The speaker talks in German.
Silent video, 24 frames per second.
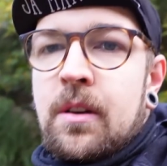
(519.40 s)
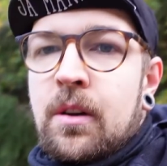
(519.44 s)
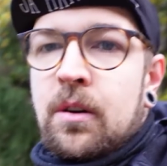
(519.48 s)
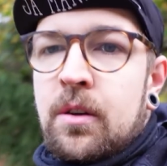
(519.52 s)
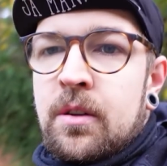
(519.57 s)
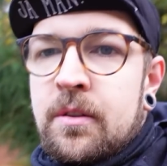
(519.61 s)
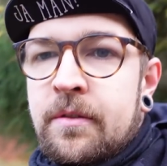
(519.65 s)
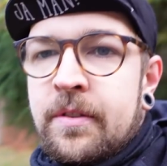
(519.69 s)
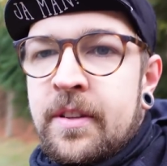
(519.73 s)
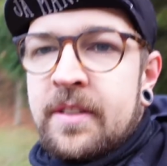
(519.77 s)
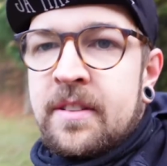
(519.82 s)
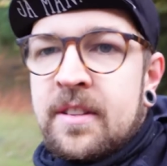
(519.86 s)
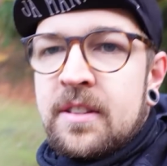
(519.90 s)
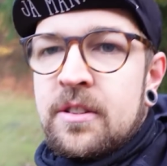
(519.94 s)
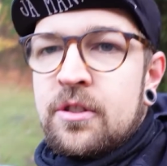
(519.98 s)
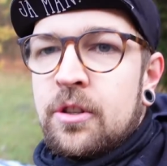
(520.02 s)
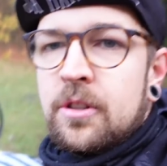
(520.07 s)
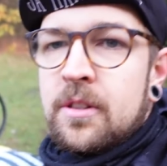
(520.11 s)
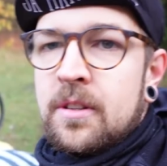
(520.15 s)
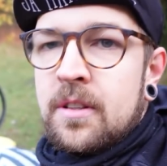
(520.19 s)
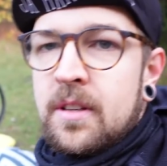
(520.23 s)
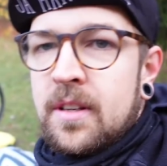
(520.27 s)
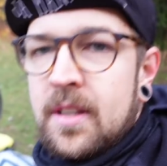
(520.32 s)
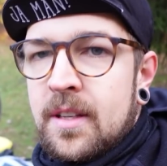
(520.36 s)
Und wir sind
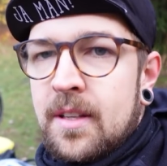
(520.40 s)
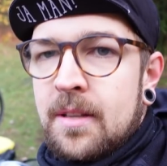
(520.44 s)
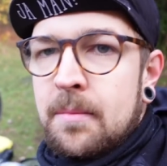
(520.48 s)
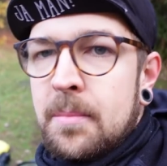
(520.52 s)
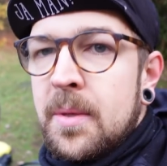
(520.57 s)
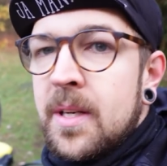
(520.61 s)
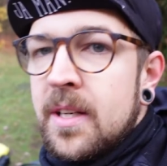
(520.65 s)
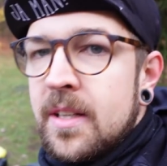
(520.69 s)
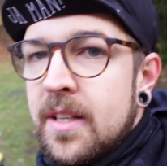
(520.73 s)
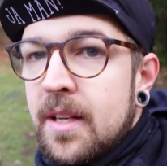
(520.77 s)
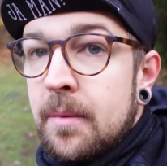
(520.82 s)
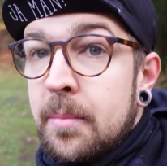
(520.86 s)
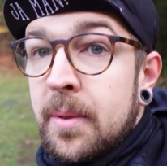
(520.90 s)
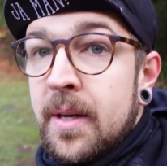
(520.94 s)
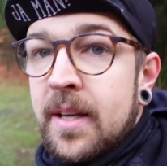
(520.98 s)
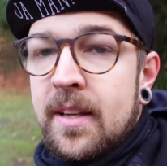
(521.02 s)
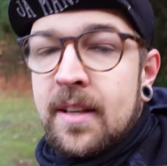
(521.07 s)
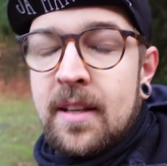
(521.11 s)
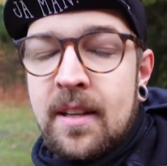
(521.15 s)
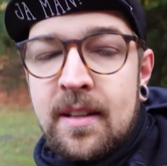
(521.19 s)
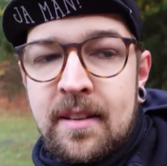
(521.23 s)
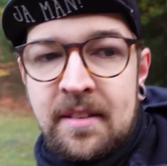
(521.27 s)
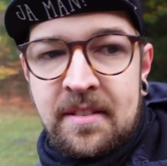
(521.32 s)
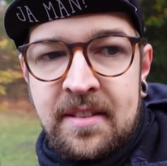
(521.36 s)
schon äh, mitten
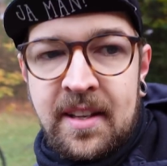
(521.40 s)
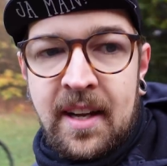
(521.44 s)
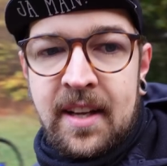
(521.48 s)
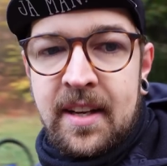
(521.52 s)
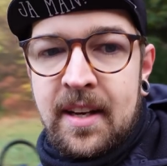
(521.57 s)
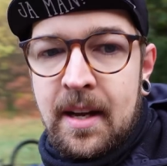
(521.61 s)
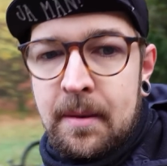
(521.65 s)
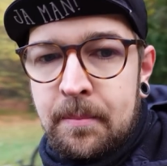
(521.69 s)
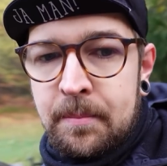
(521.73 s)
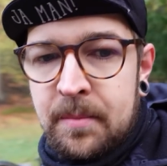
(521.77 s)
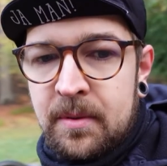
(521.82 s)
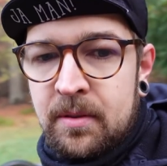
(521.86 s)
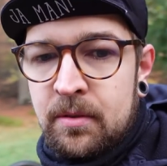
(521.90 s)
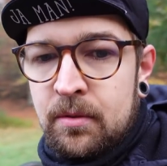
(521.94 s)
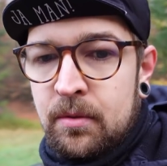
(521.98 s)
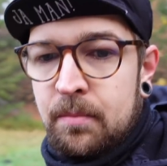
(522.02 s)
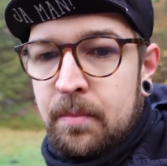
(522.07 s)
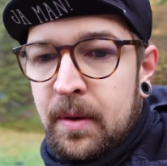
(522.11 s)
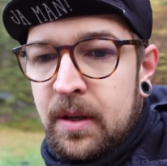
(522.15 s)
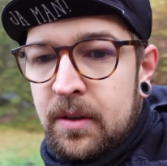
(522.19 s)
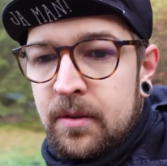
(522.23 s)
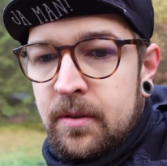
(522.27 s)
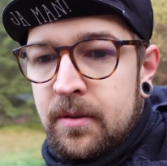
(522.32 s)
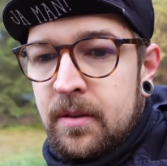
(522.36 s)
dabei, die Sachen
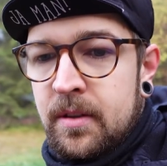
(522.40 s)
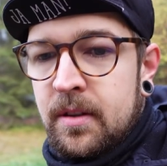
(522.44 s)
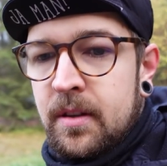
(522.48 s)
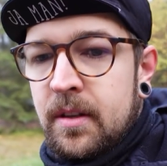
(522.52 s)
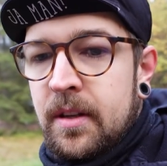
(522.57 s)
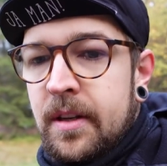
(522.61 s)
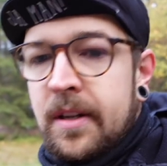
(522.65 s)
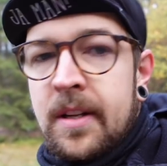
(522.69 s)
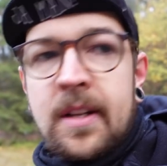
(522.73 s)
abzubauen